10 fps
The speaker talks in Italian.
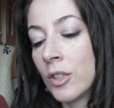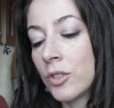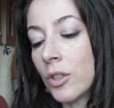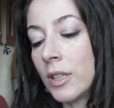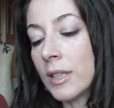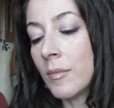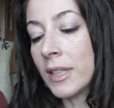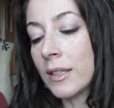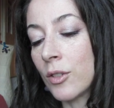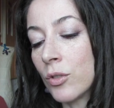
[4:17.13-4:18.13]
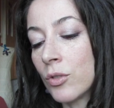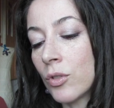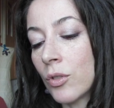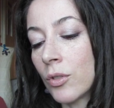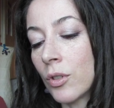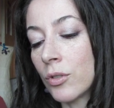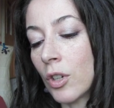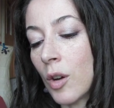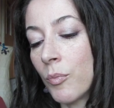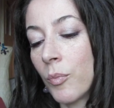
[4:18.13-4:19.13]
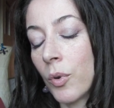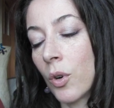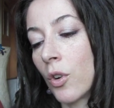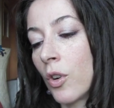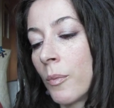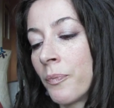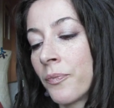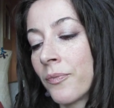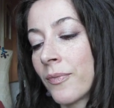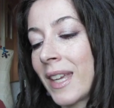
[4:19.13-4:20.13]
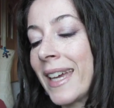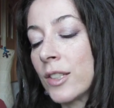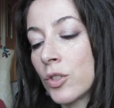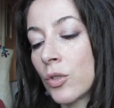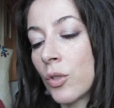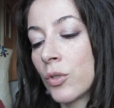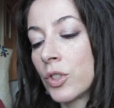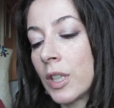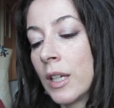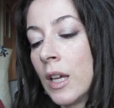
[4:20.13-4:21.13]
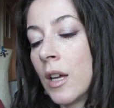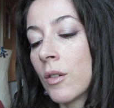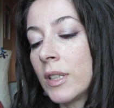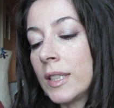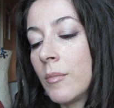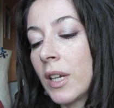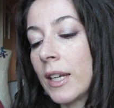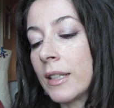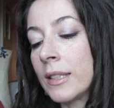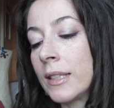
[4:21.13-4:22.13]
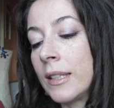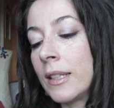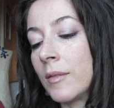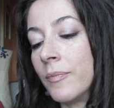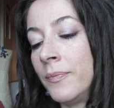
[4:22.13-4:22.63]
solitamente non sono troppo mh, mm, chiassosi questi brillantini